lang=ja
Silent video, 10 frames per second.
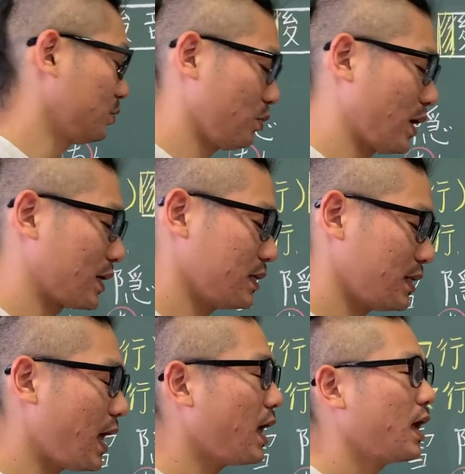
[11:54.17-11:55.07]
が来
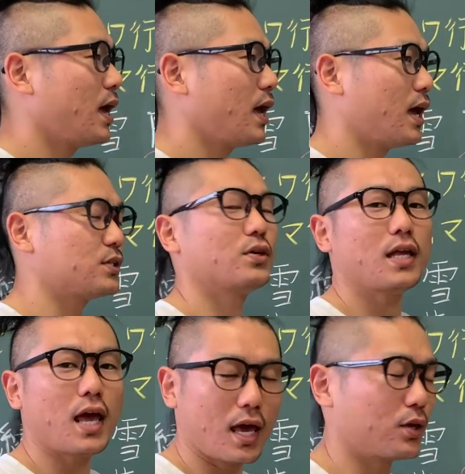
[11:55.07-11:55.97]
て、それ
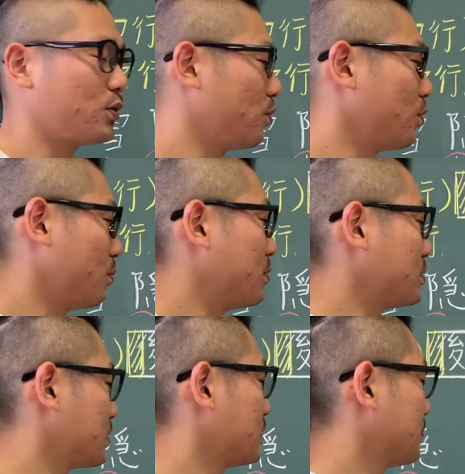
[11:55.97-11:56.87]
で影響を及ぼす。